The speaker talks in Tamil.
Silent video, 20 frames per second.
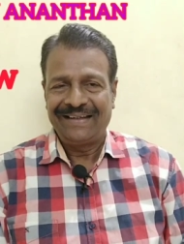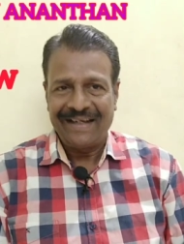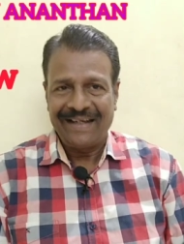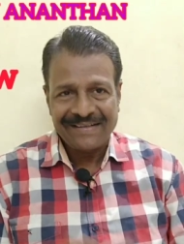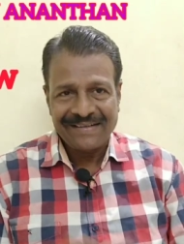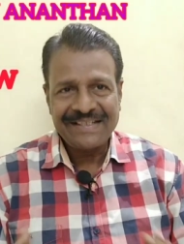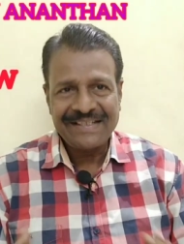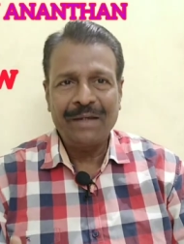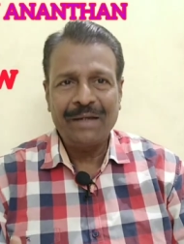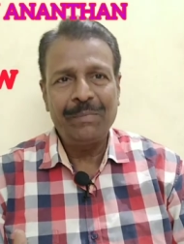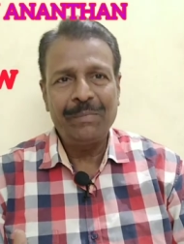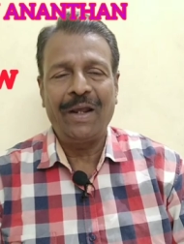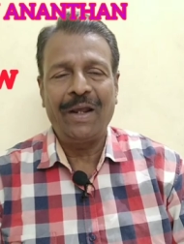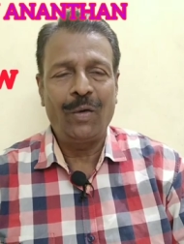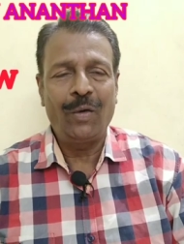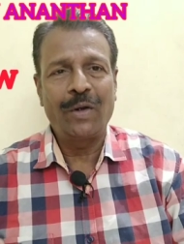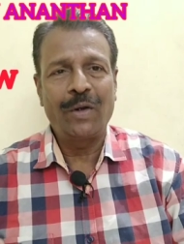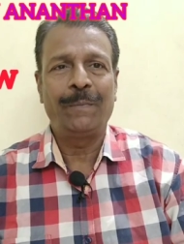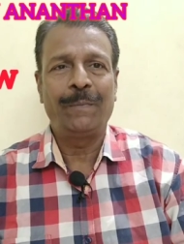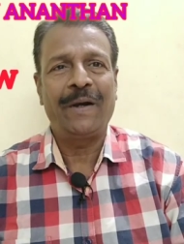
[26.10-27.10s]
எக்ஸாமில்
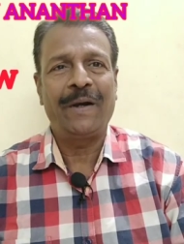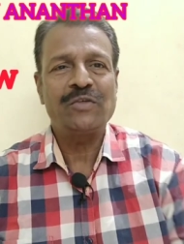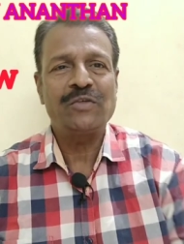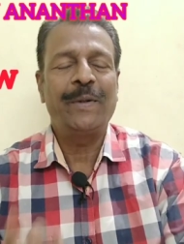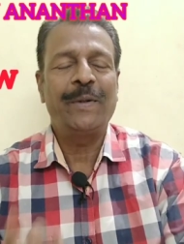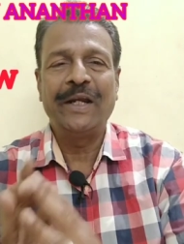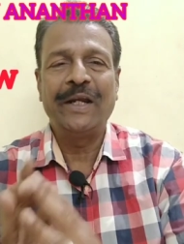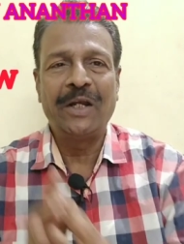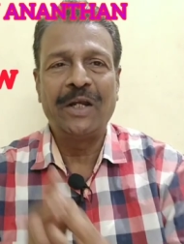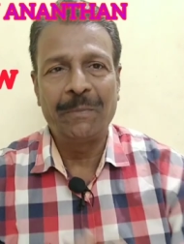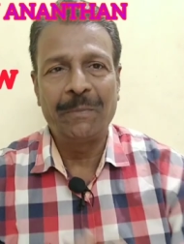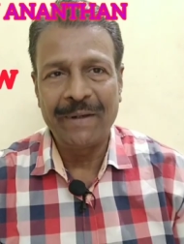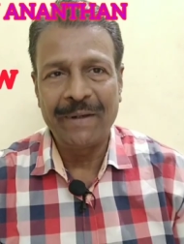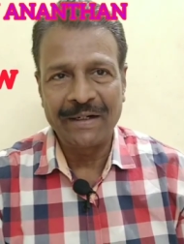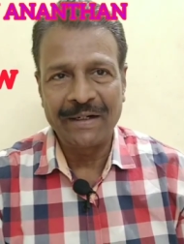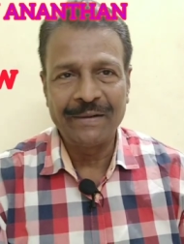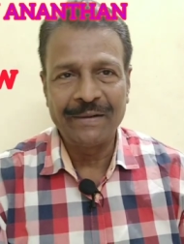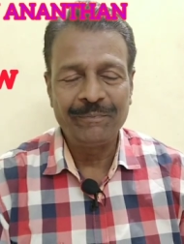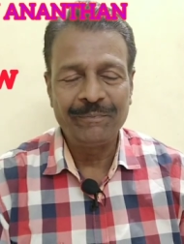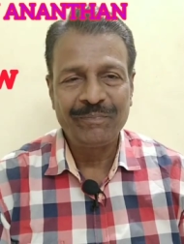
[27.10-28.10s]
அவர் பாஸ்
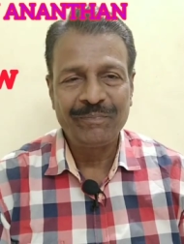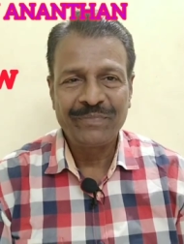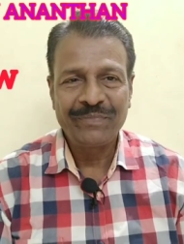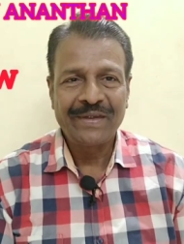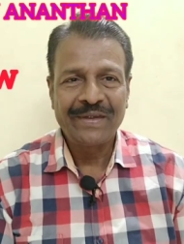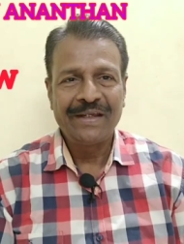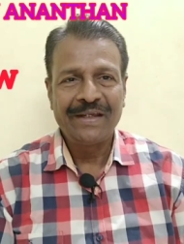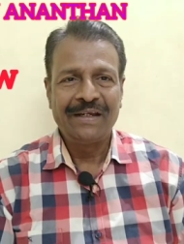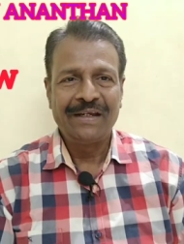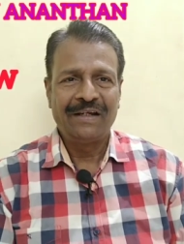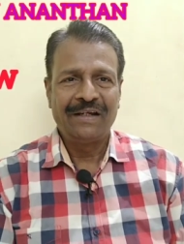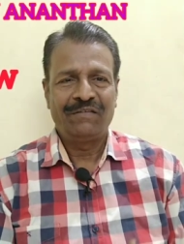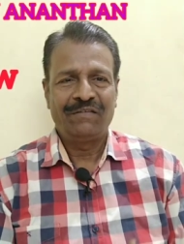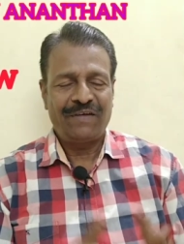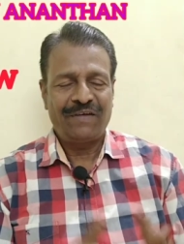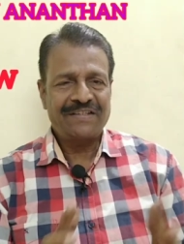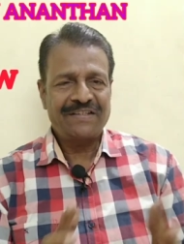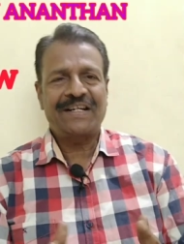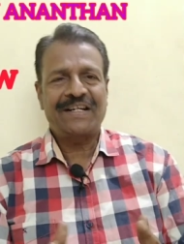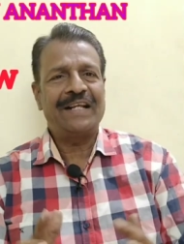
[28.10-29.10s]
பண்ணிகிட்ருப்பார்
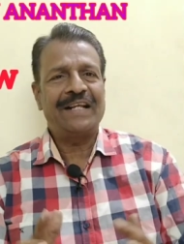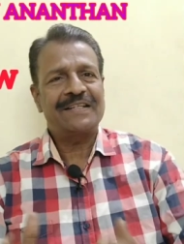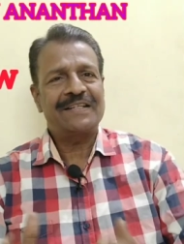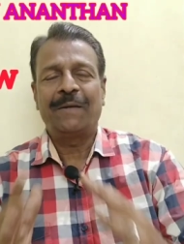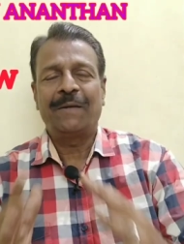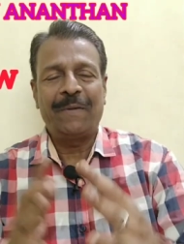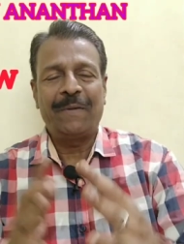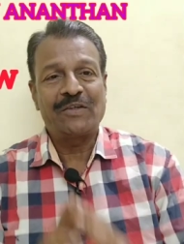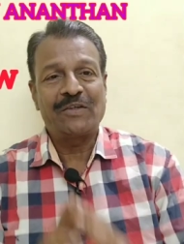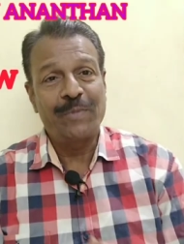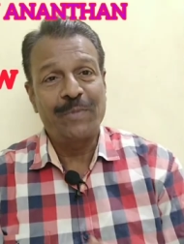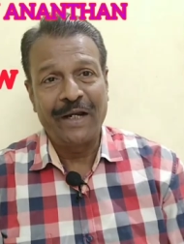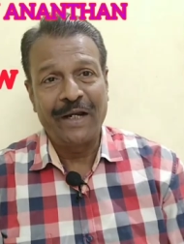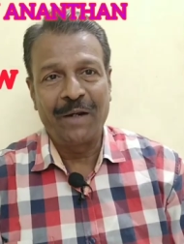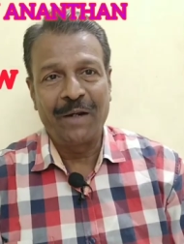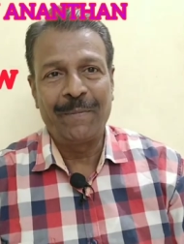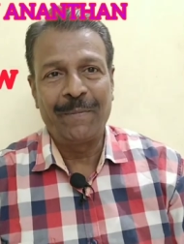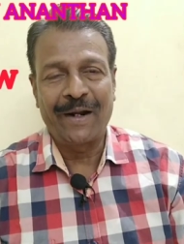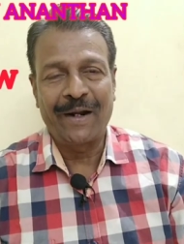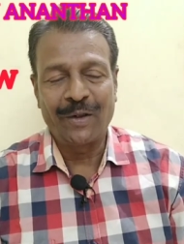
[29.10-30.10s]
ஃபஸ்ட் கிளாஸில் பாஸ்
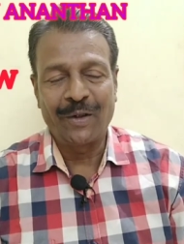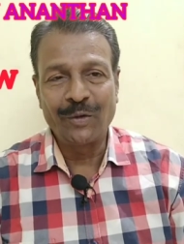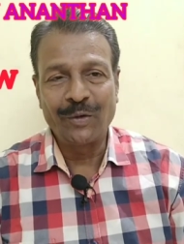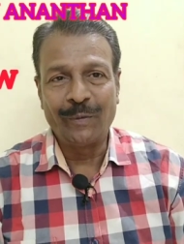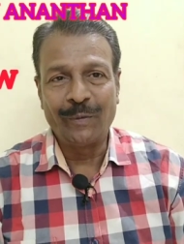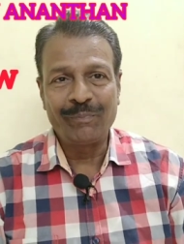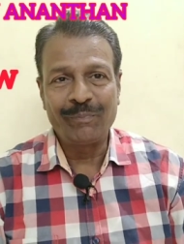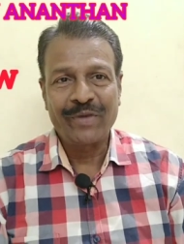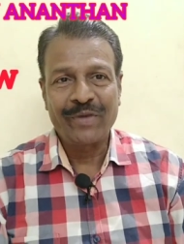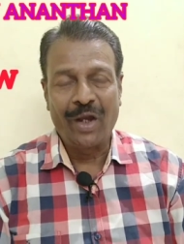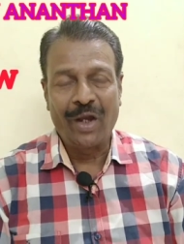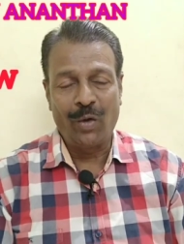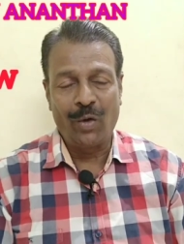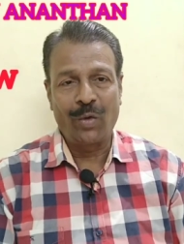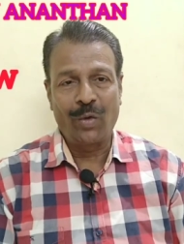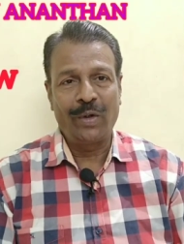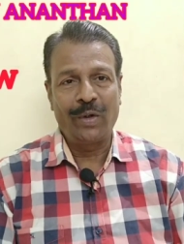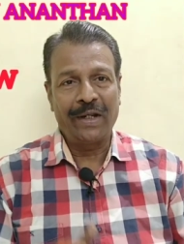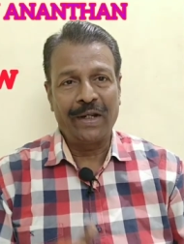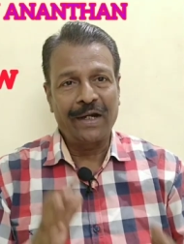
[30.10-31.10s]
பண்ணியிருப்பார் அதுவும்
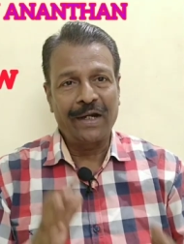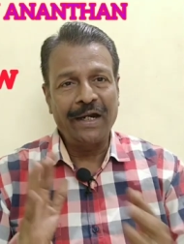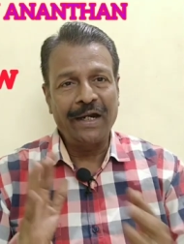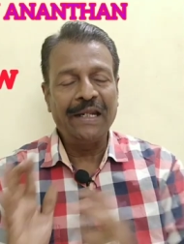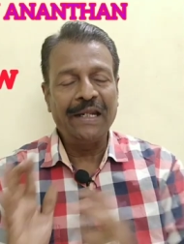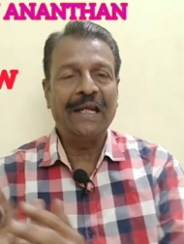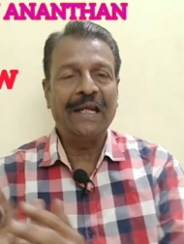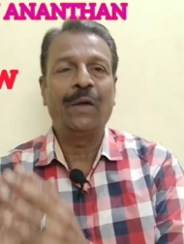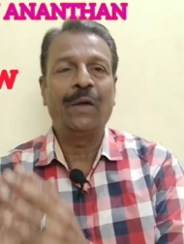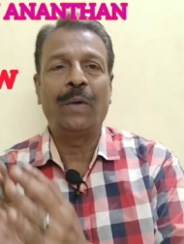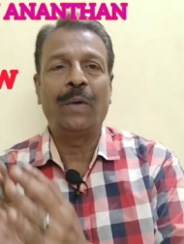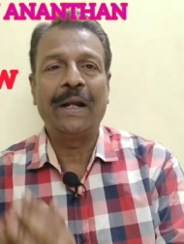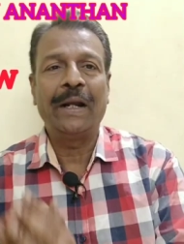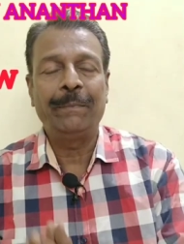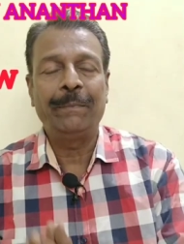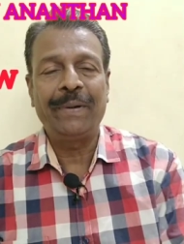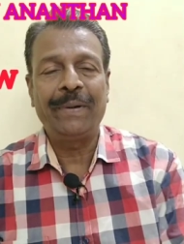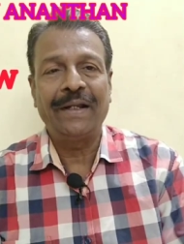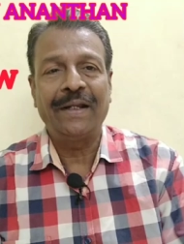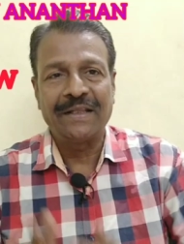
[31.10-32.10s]
அவருடைய கடின
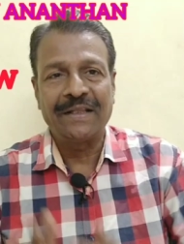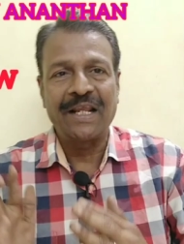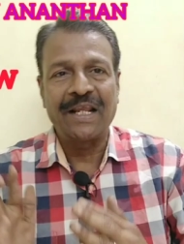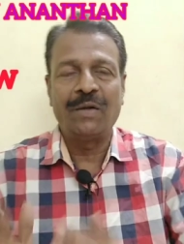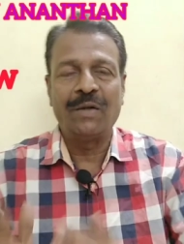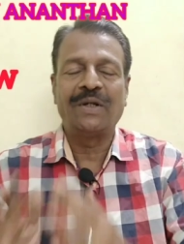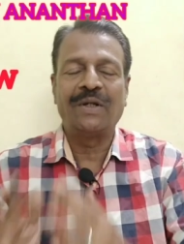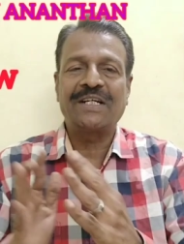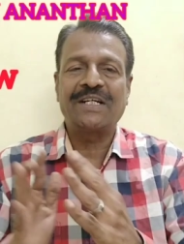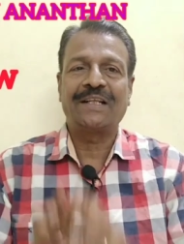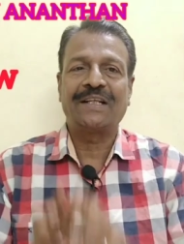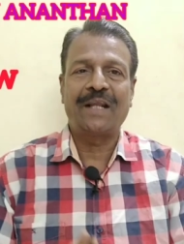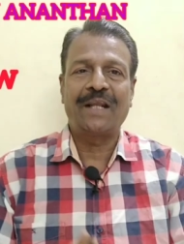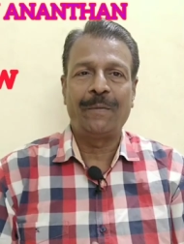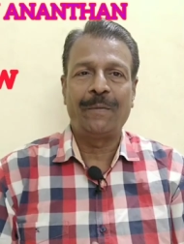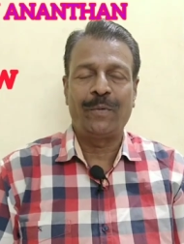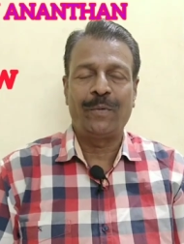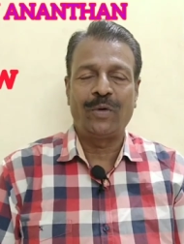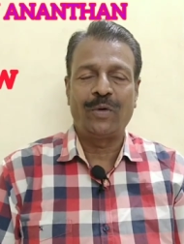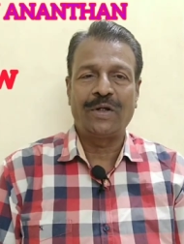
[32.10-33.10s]
உழைப்பை இத்தனை
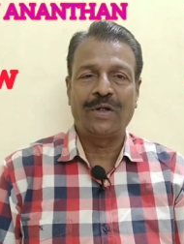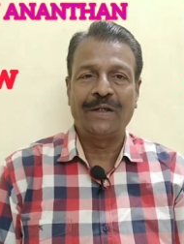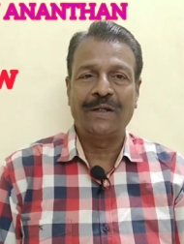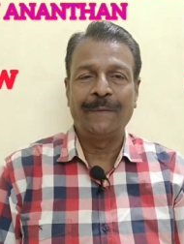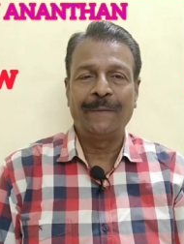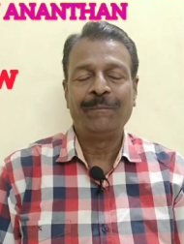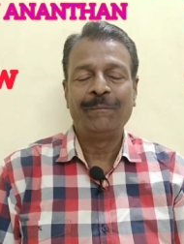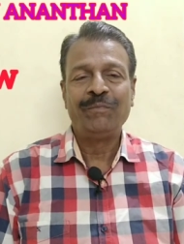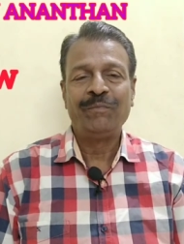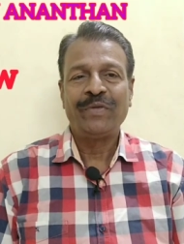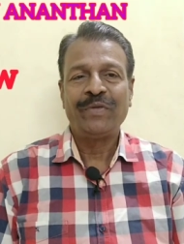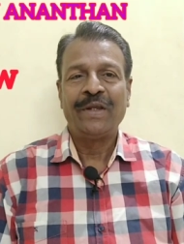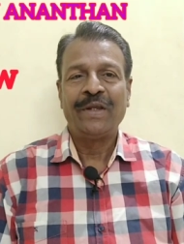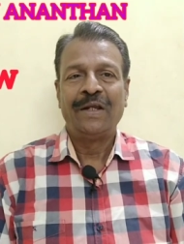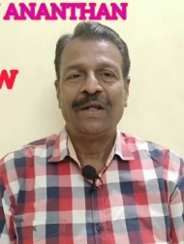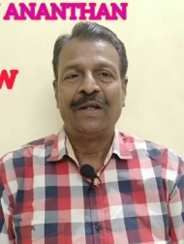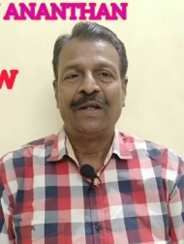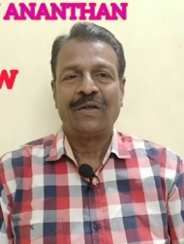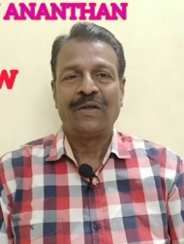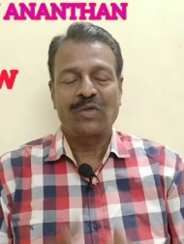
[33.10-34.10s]
வருஷத்தில் போட்டு
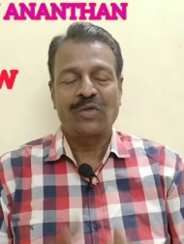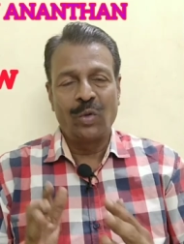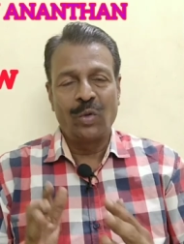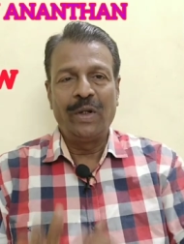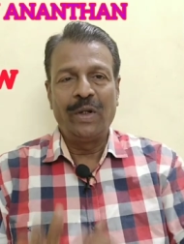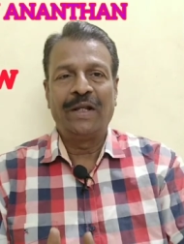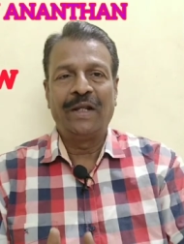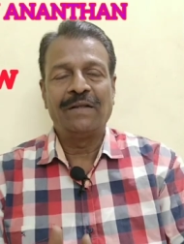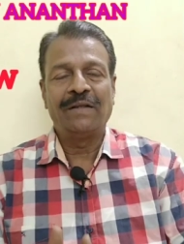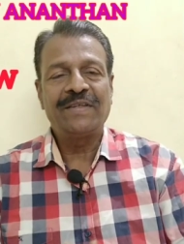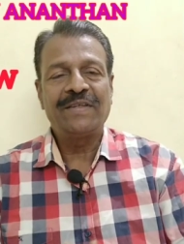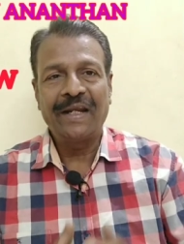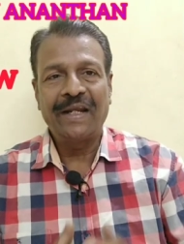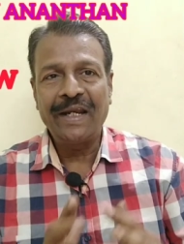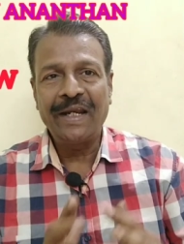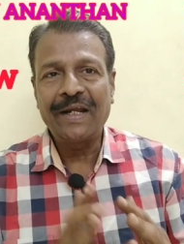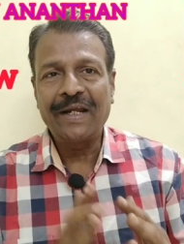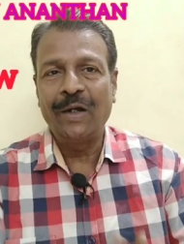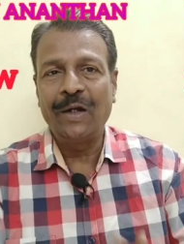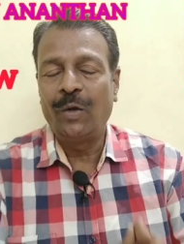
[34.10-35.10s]
ஸ்கூல்லேயும்
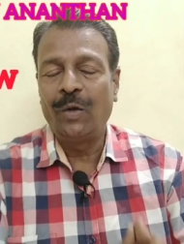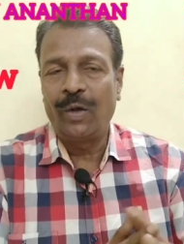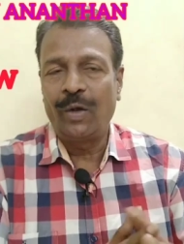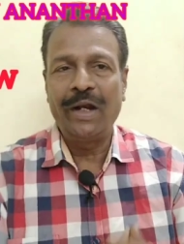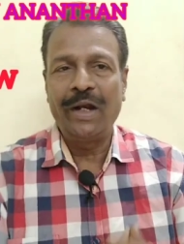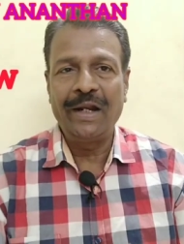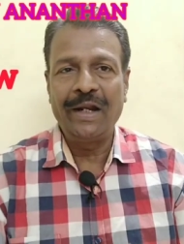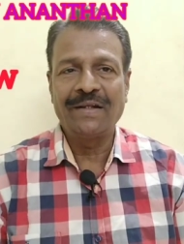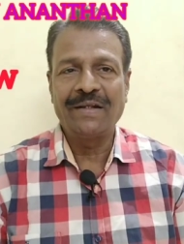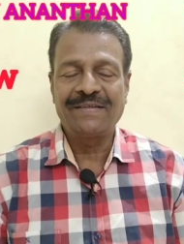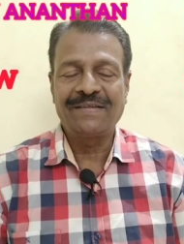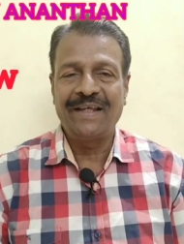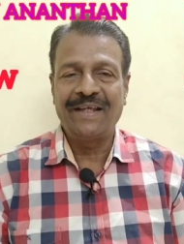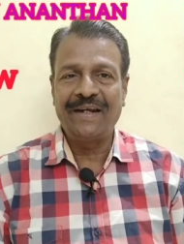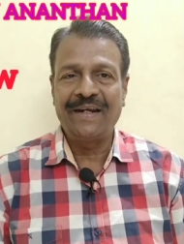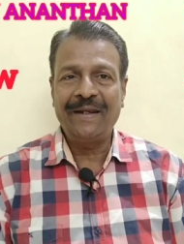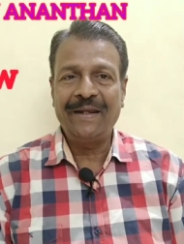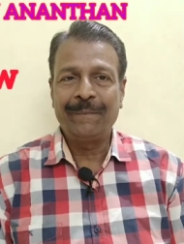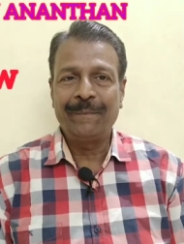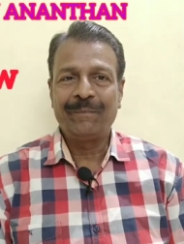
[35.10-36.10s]
சரி கல்லூரியிலையும்
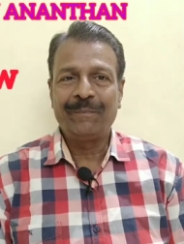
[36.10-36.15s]
சரி